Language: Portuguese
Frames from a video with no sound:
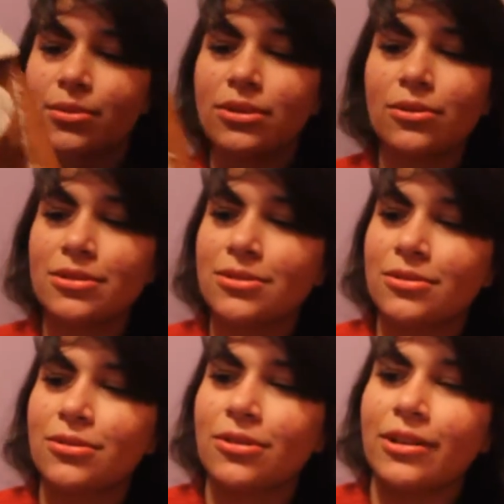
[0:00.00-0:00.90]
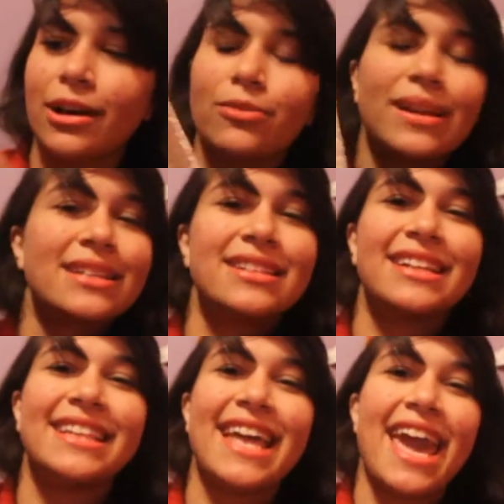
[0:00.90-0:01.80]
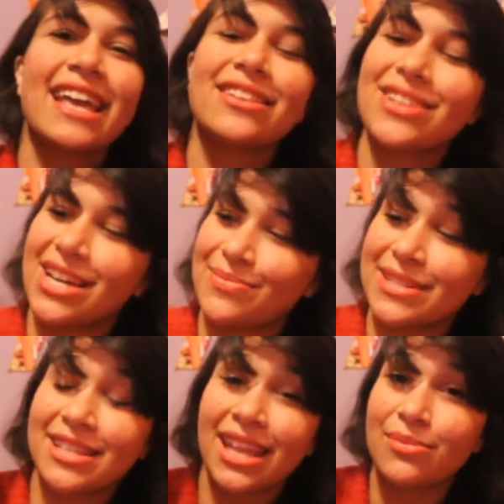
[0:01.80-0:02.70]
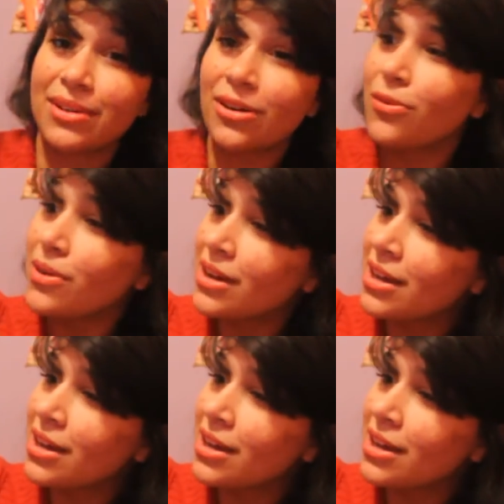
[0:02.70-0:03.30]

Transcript: muito gostoso colocar o braço lá dentro, ficar passando a mão.